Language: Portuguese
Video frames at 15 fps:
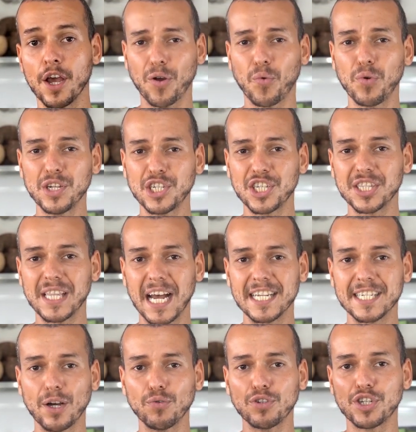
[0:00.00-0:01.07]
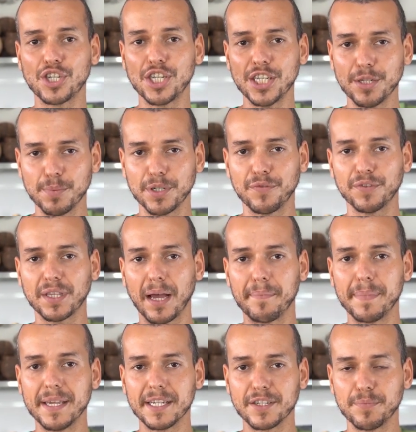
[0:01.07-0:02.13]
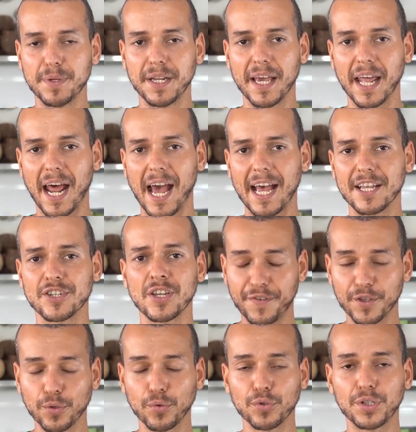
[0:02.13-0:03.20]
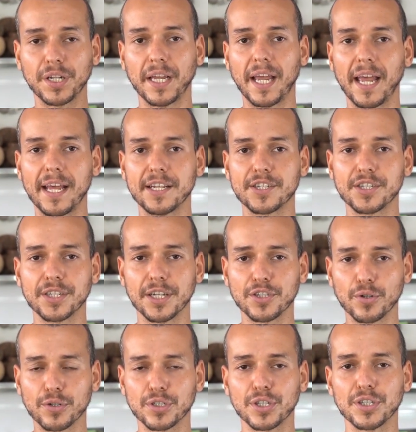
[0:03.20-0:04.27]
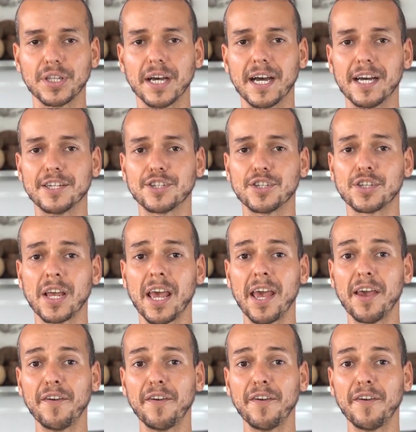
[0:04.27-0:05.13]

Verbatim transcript: A quantidade altíssima de vitaminas e minerais, fitonutrientes, antioxidantes,